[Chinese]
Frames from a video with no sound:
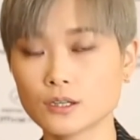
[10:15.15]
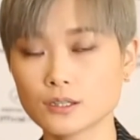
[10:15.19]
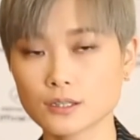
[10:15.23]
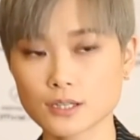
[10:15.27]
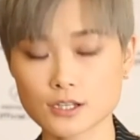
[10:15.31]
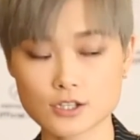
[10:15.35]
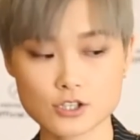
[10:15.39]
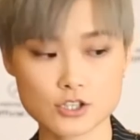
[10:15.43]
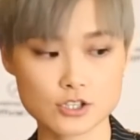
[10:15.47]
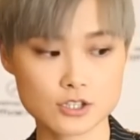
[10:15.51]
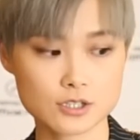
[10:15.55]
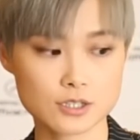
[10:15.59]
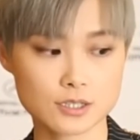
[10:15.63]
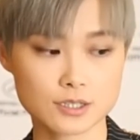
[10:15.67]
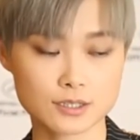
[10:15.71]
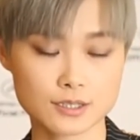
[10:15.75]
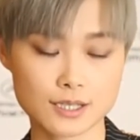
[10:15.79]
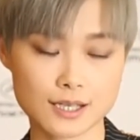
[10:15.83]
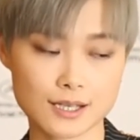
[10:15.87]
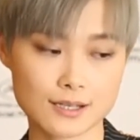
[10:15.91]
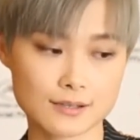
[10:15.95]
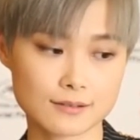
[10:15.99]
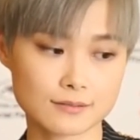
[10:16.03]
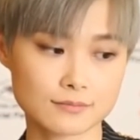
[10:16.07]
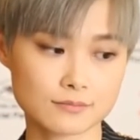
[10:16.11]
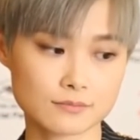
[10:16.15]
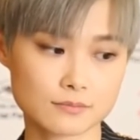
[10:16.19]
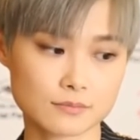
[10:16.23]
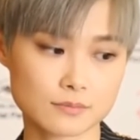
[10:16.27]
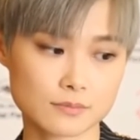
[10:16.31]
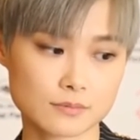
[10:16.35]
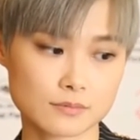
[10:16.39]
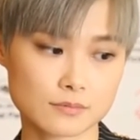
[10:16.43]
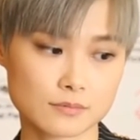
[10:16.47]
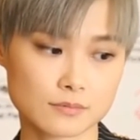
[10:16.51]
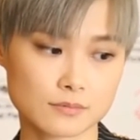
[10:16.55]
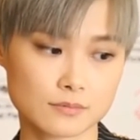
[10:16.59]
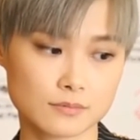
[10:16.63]
但实际上它
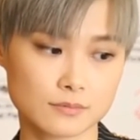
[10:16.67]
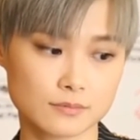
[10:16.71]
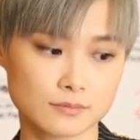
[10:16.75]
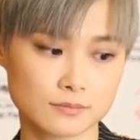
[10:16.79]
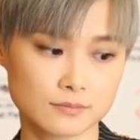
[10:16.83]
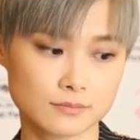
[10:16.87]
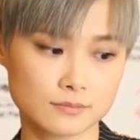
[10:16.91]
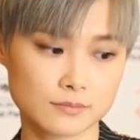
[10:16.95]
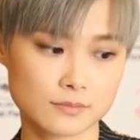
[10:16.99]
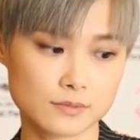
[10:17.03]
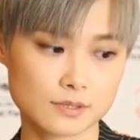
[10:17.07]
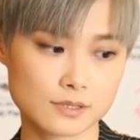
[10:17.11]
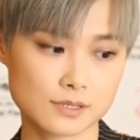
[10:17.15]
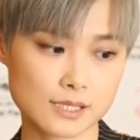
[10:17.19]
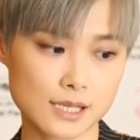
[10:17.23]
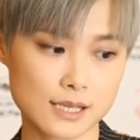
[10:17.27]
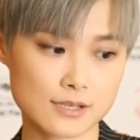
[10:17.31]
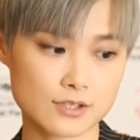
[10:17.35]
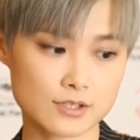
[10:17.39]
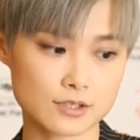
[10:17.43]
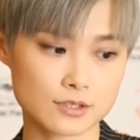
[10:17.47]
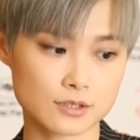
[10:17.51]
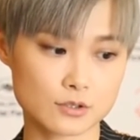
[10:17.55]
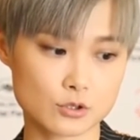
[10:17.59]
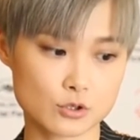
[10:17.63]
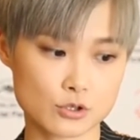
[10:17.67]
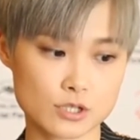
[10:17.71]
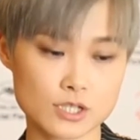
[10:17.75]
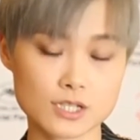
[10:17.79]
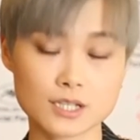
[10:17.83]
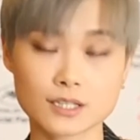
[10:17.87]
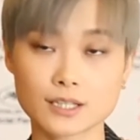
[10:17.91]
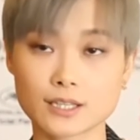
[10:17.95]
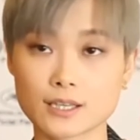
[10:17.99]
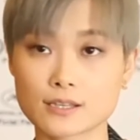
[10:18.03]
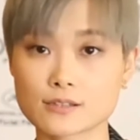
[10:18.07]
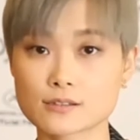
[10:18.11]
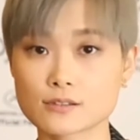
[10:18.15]
嗯在这个唇
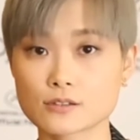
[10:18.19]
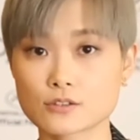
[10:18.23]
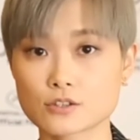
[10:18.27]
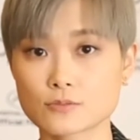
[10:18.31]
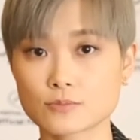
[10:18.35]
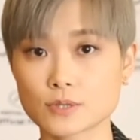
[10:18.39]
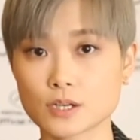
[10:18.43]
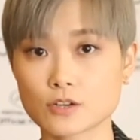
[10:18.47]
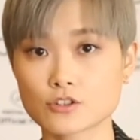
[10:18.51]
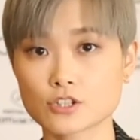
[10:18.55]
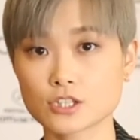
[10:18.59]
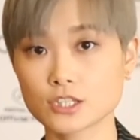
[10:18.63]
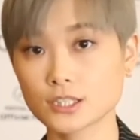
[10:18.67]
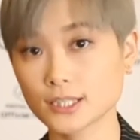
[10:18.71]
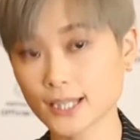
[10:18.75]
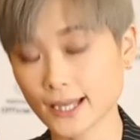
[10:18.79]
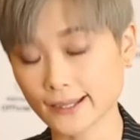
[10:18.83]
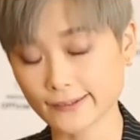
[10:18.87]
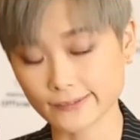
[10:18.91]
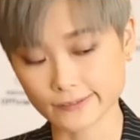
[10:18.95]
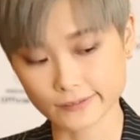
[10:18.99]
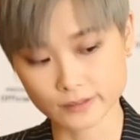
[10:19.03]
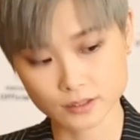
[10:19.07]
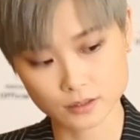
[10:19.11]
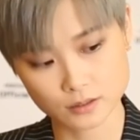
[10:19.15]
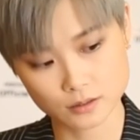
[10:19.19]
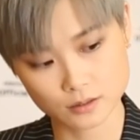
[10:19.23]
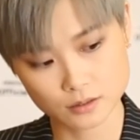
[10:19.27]
上的颜色是比较清淡的，